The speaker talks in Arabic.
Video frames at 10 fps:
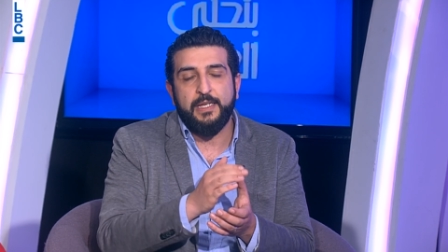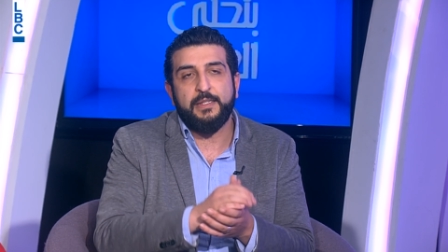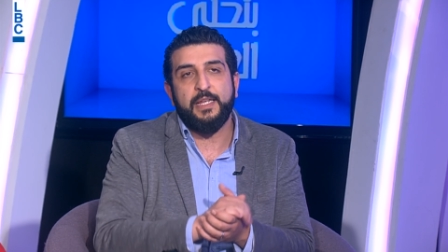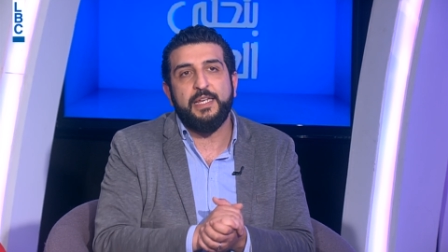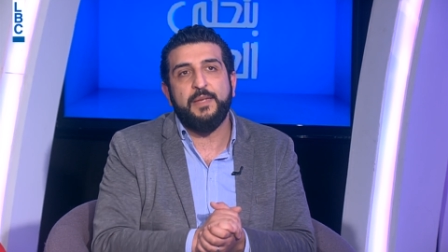10%
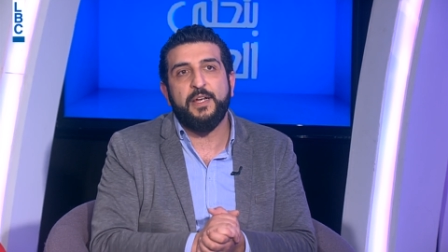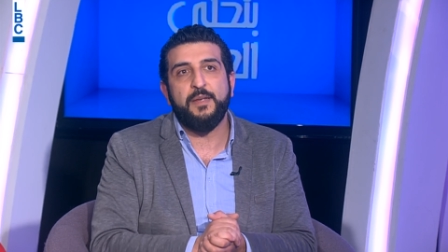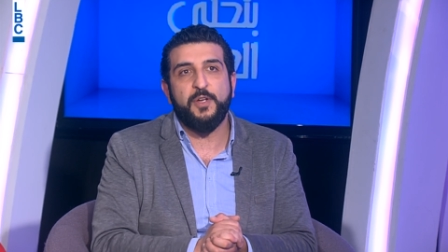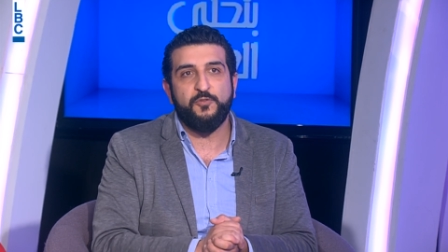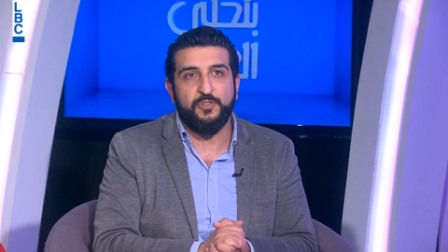
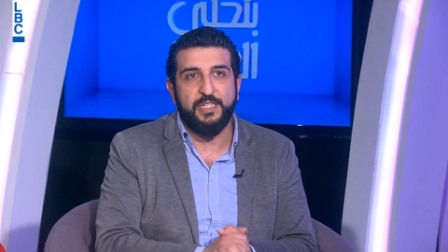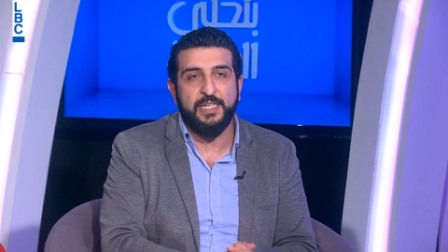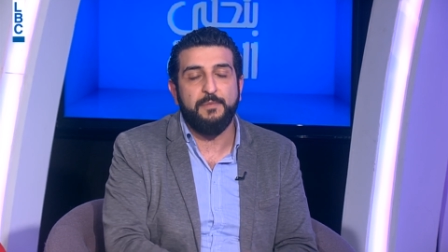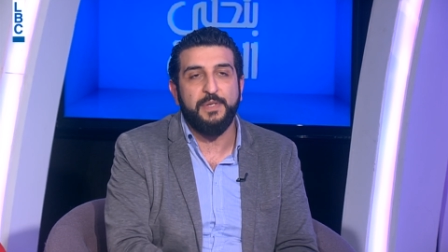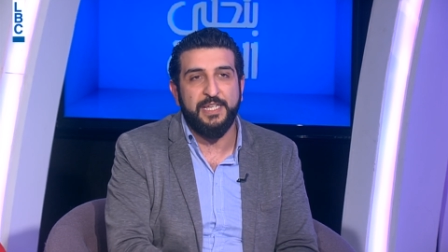تقريبا
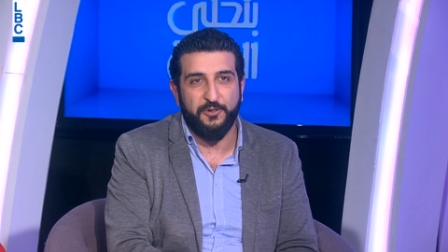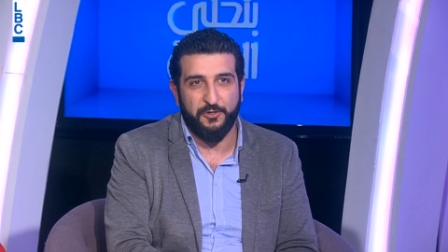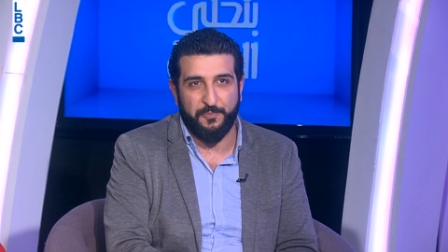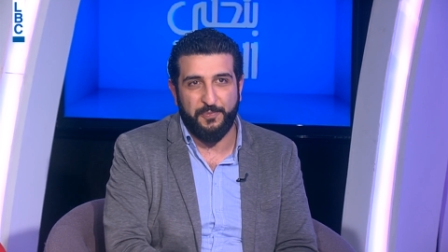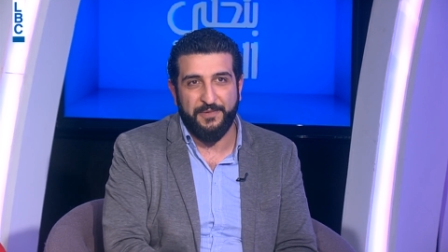موجودين
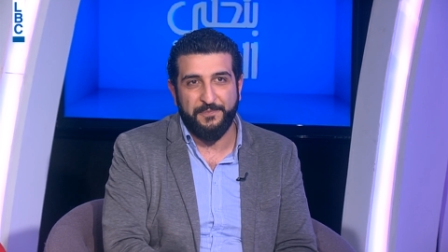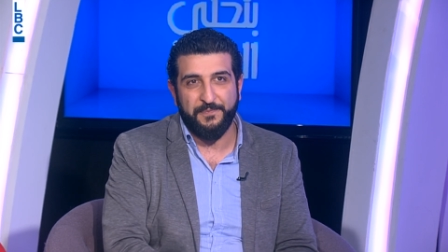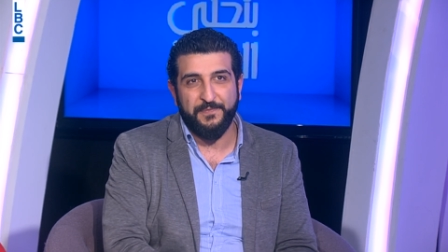باوروبا